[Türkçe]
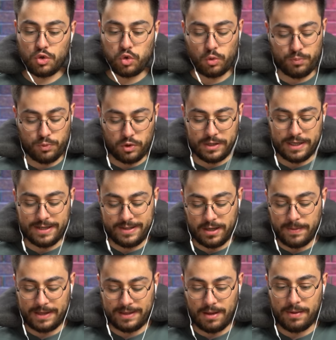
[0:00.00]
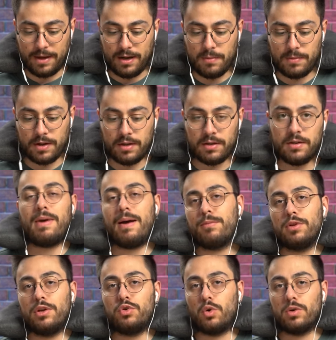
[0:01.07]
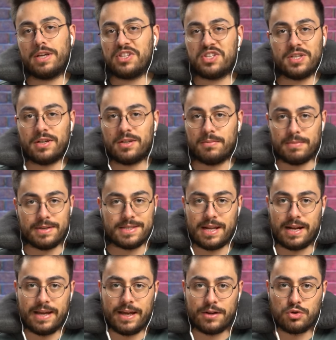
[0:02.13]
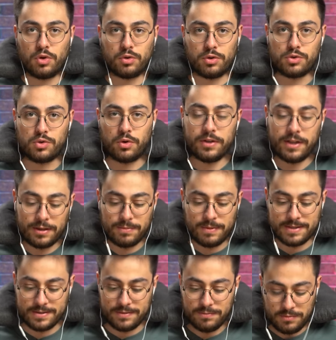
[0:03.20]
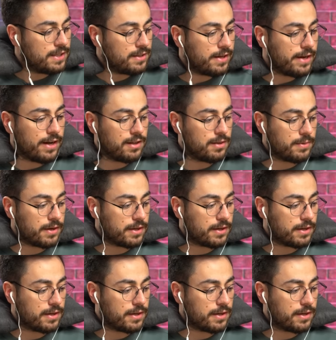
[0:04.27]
ki çok büyük kalite beklemeyin ama ben buna yol geçirirdim mesela yani çok da sorun etmezdim. 40 liraya aldım